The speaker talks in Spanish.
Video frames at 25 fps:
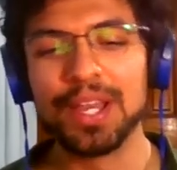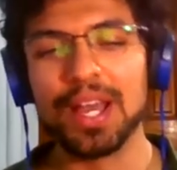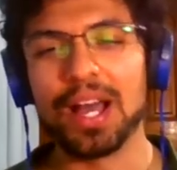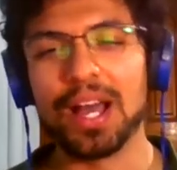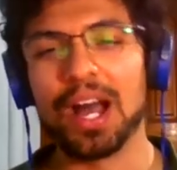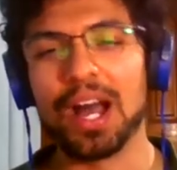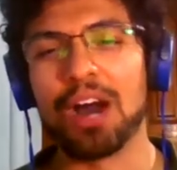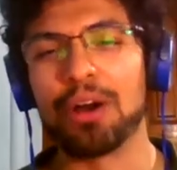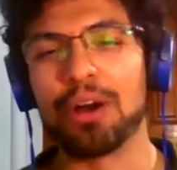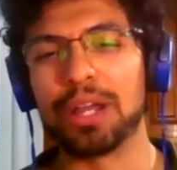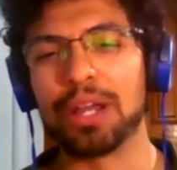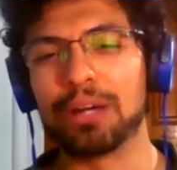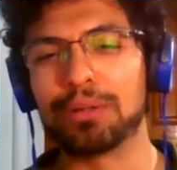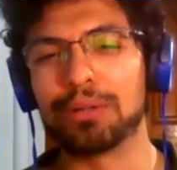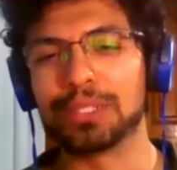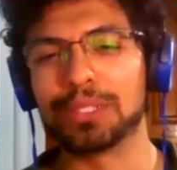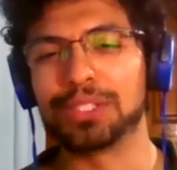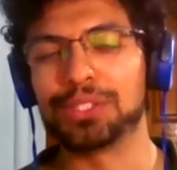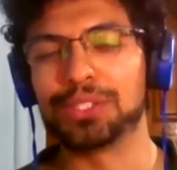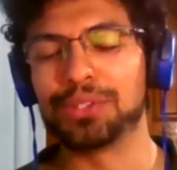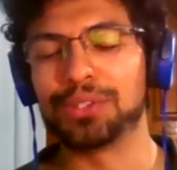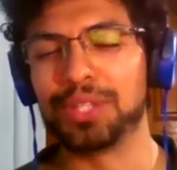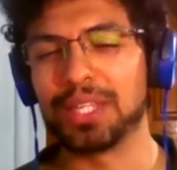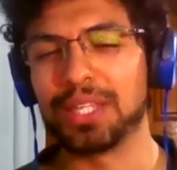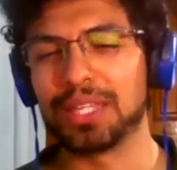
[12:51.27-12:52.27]
Ahora en
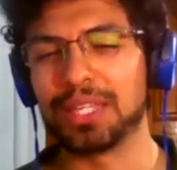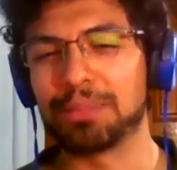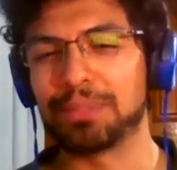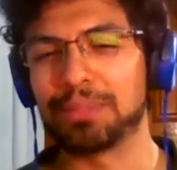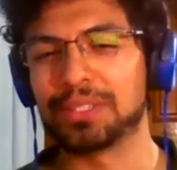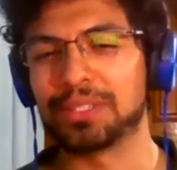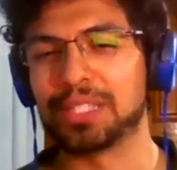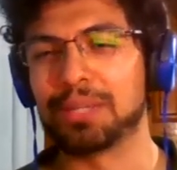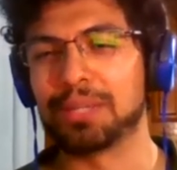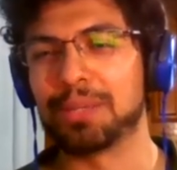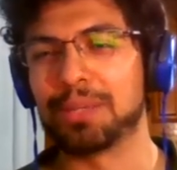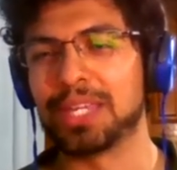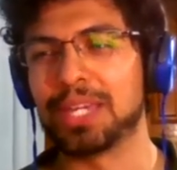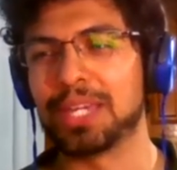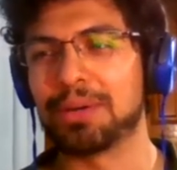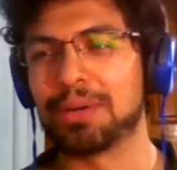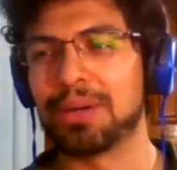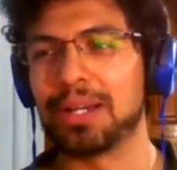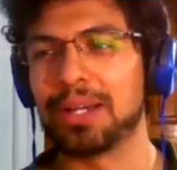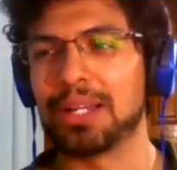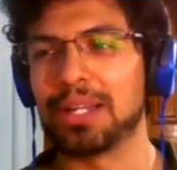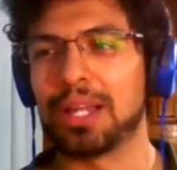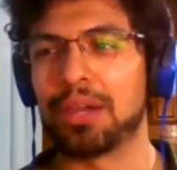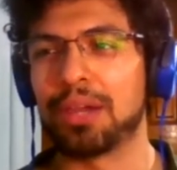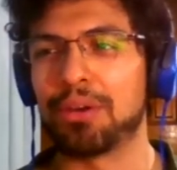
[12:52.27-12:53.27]
cuestión de que pues también
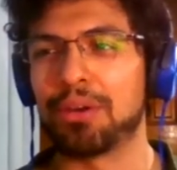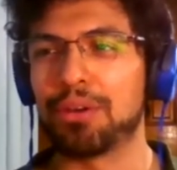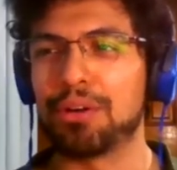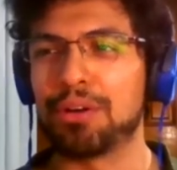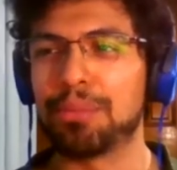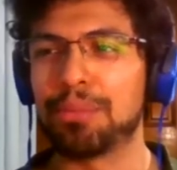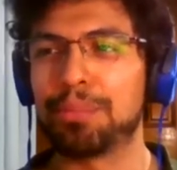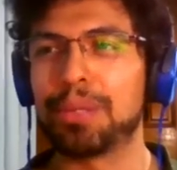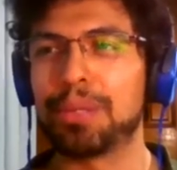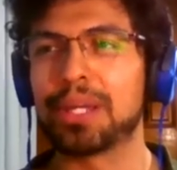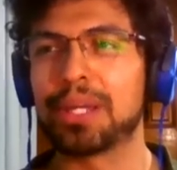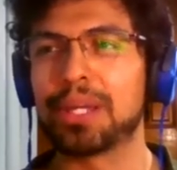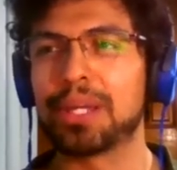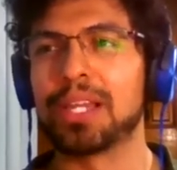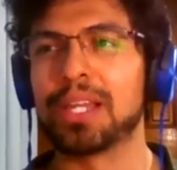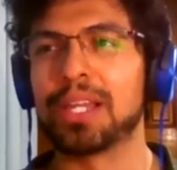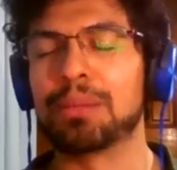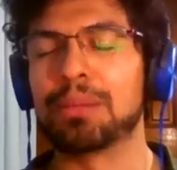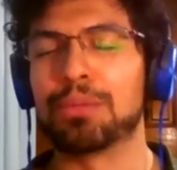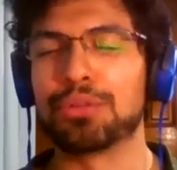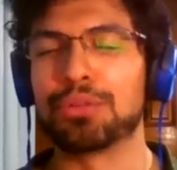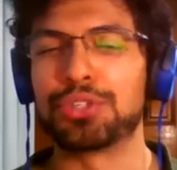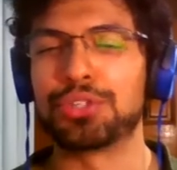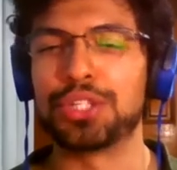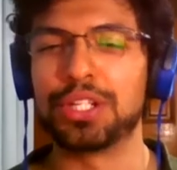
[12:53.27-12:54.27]
llevaba la ropa, que la
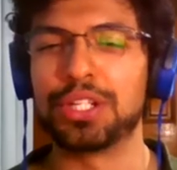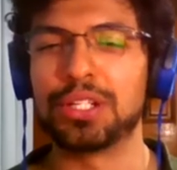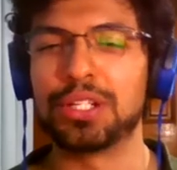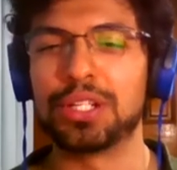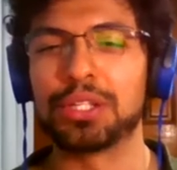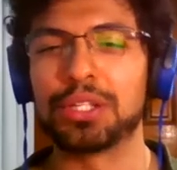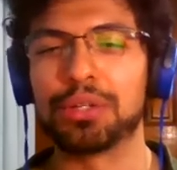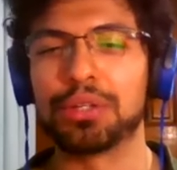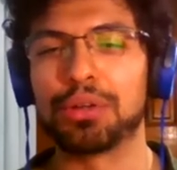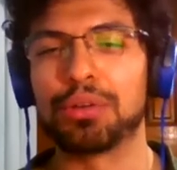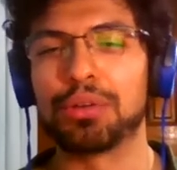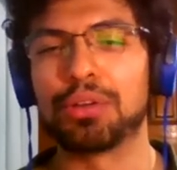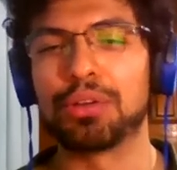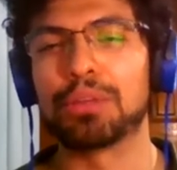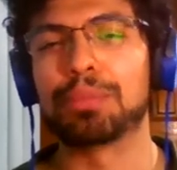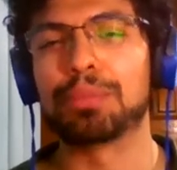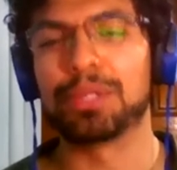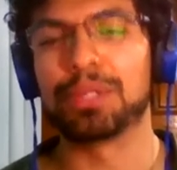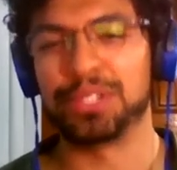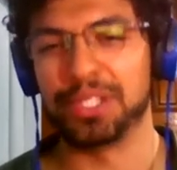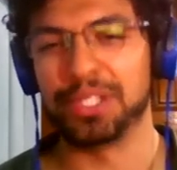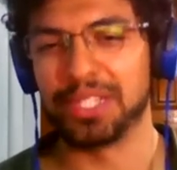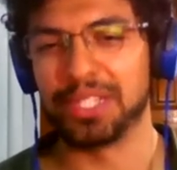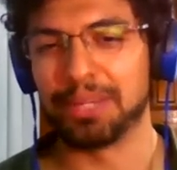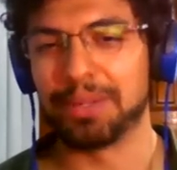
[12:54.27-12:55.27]
mochila y todo el rollo, pues
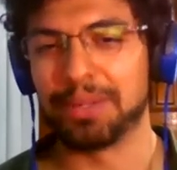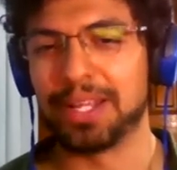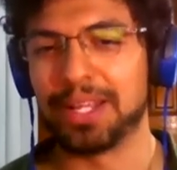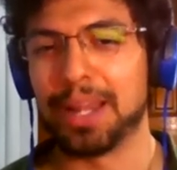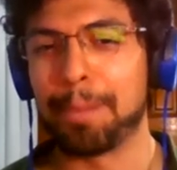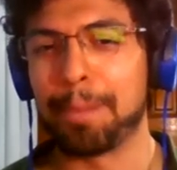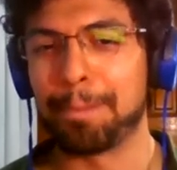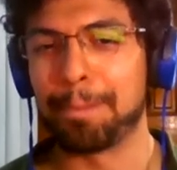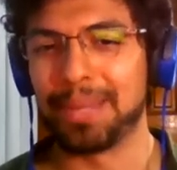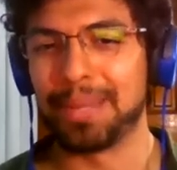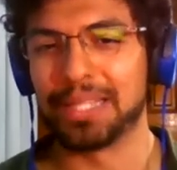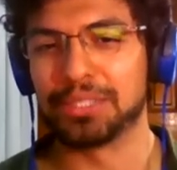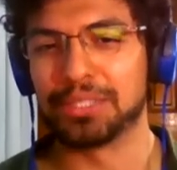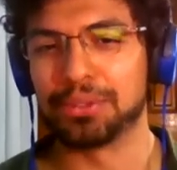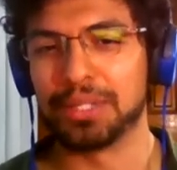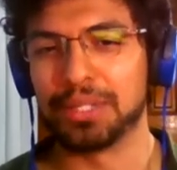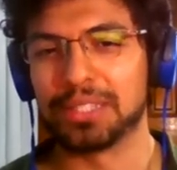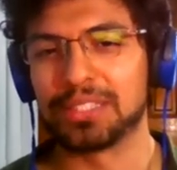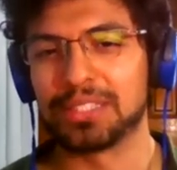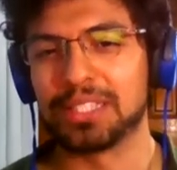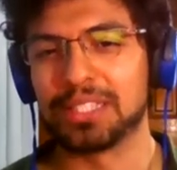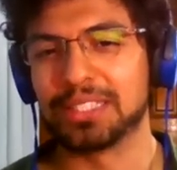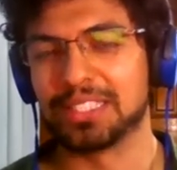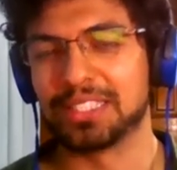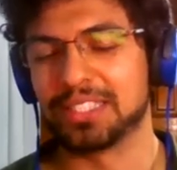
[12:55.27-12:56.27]
sí, también era peso
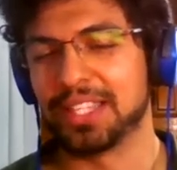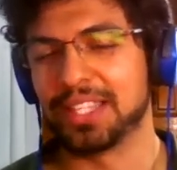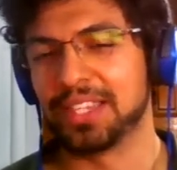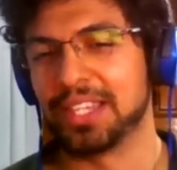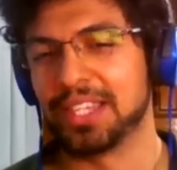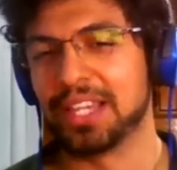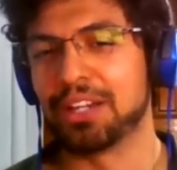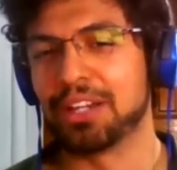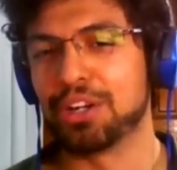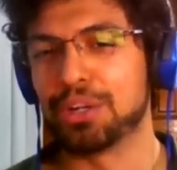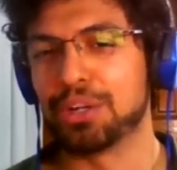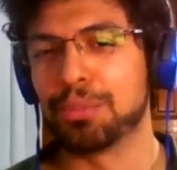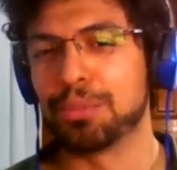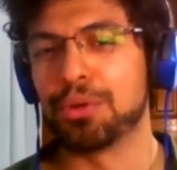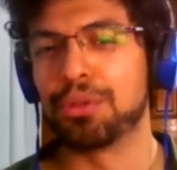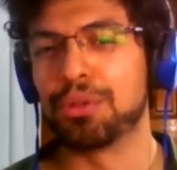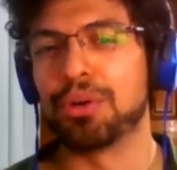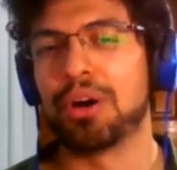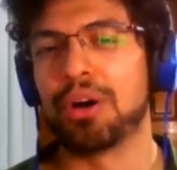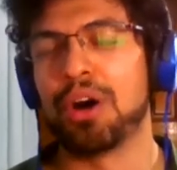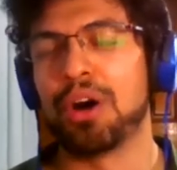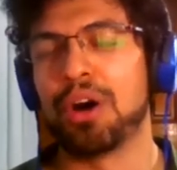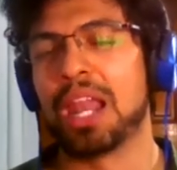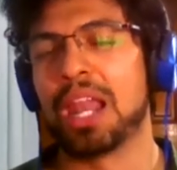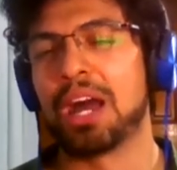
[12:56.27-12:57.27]
extra y se sentía incómodo
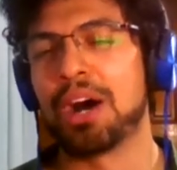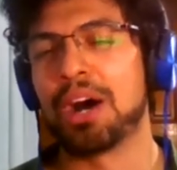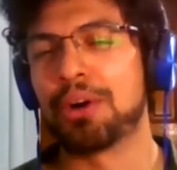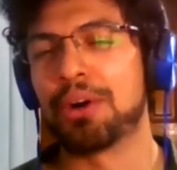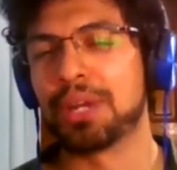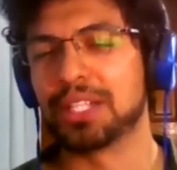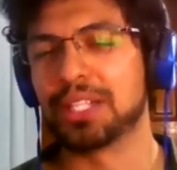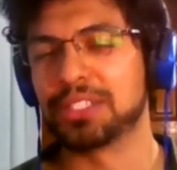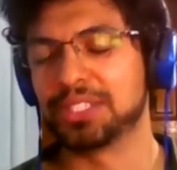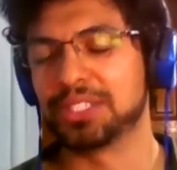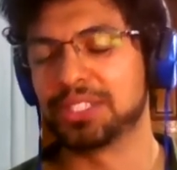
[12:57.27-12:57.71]
a la hora,